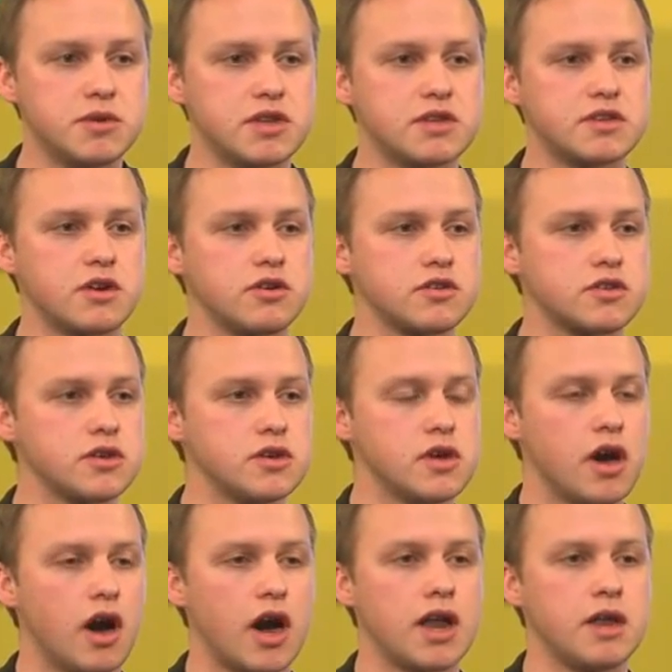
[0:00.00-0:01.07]
das heißt,
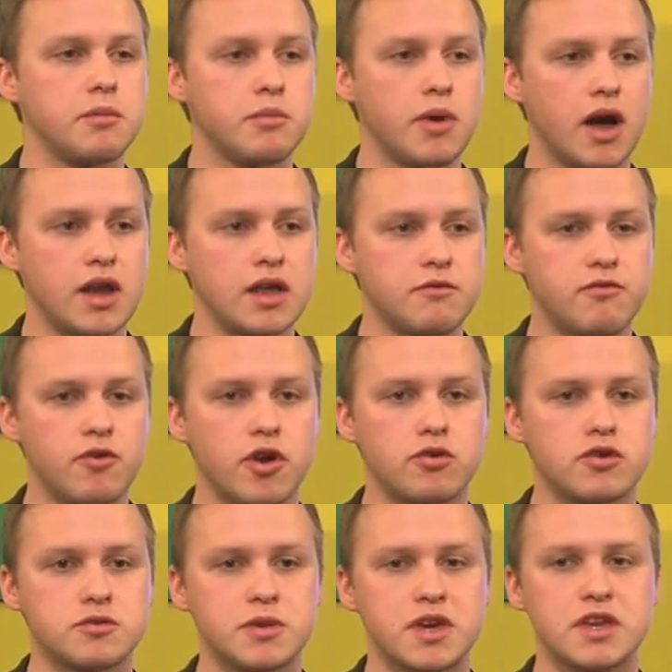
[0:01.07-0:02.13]
alle, alle
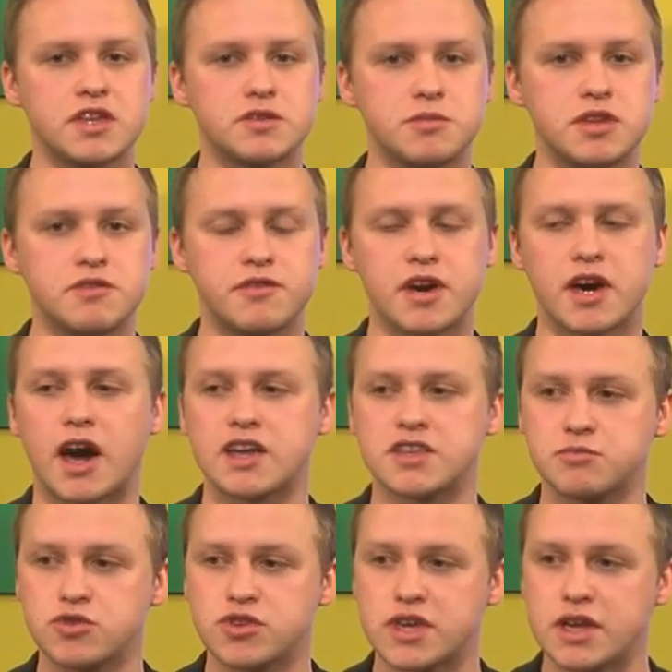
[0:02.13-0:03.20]
Förderungsmechanismen, die für
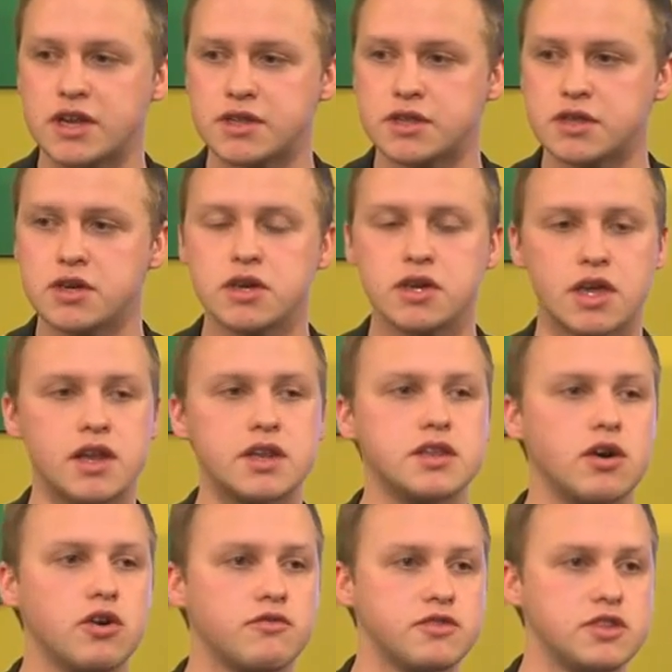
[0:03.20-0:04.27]
Erasmus gelten, gelten
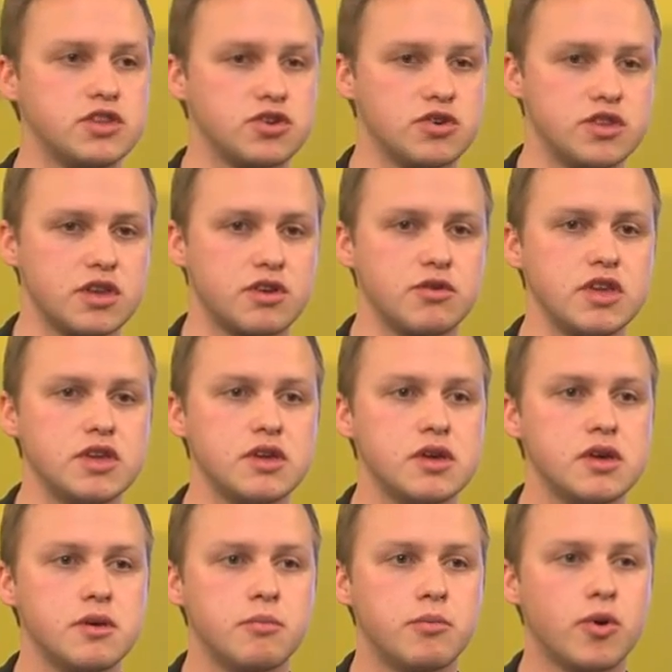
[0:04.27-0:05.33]
auch für die Joint Degree
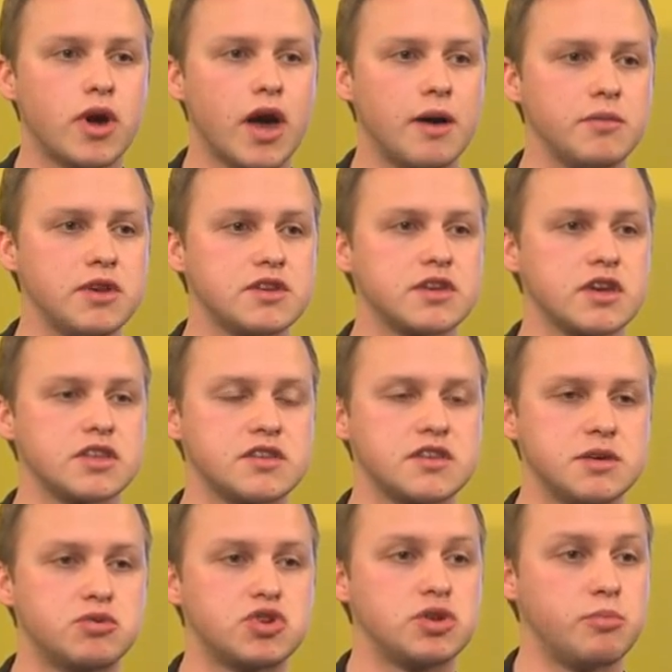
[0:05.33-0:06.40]
Programme, das heißt, es
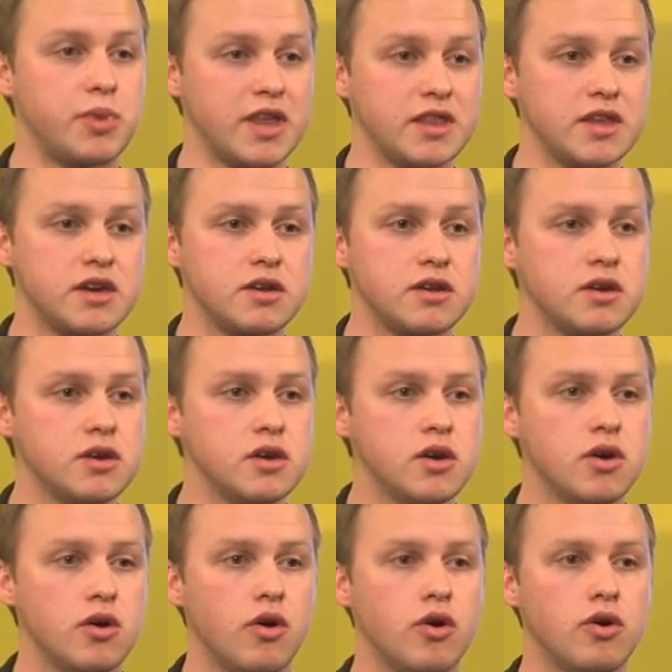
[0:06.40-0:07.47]
gibt Stipendien
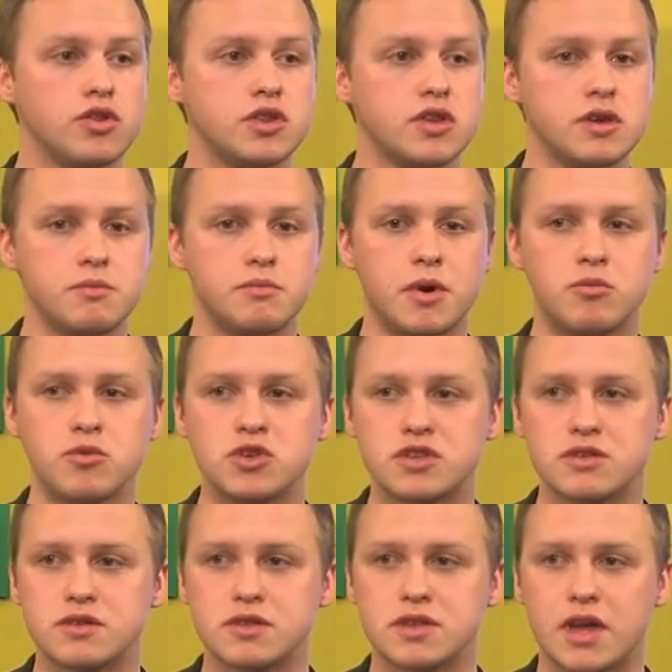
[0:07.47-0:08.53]
und man muss,
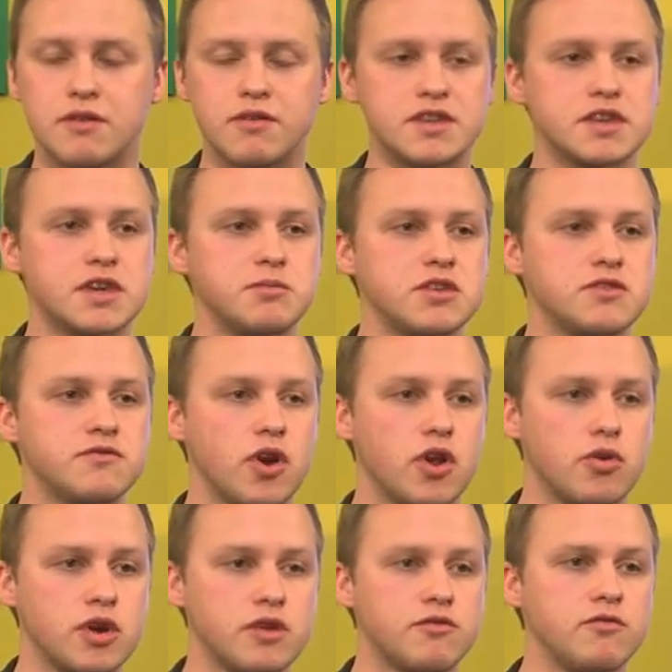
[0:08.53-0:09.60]
teilweise gibt es
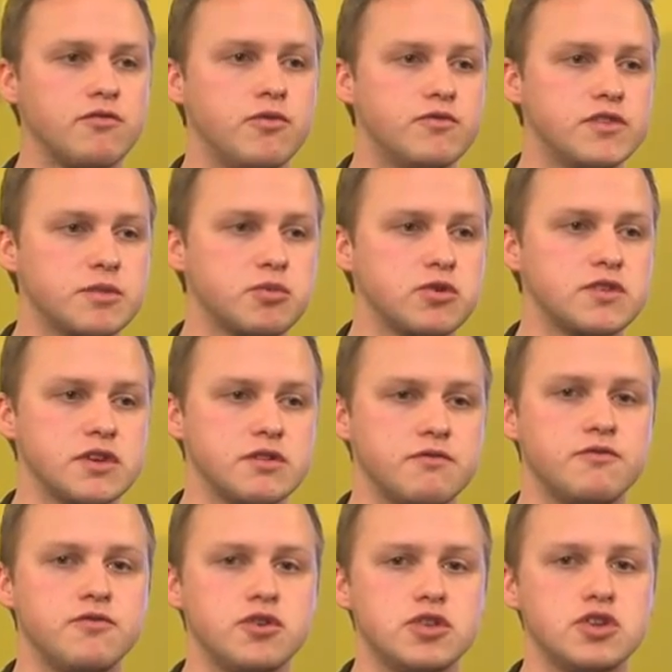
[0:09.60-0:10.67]
Förderungen von 50 Prozent
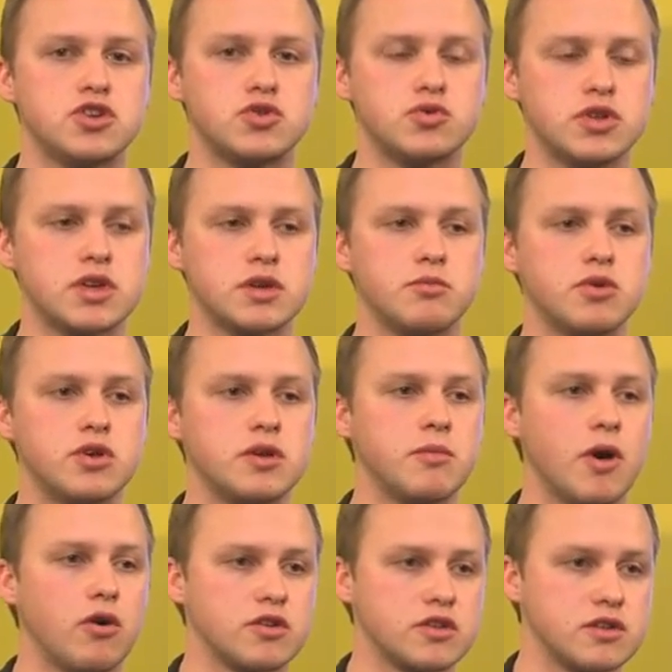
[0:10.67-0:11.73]
für die Studiengebühren im
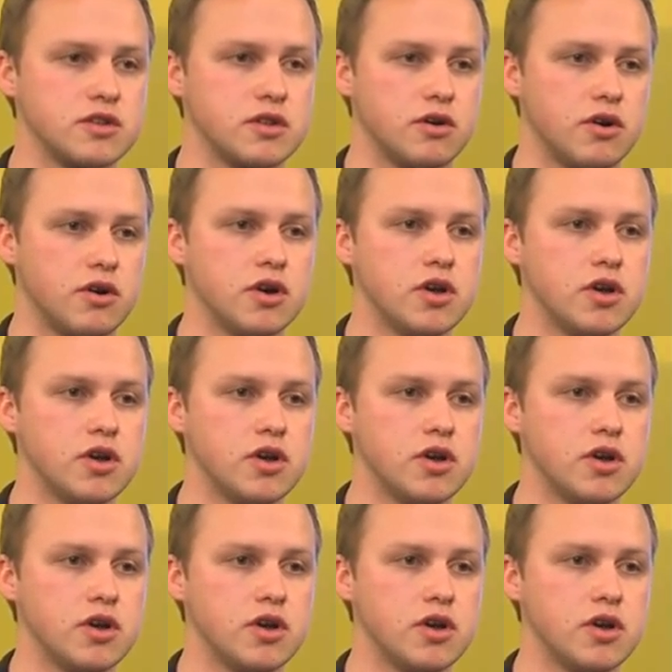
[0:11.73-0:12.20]
Ausland auch.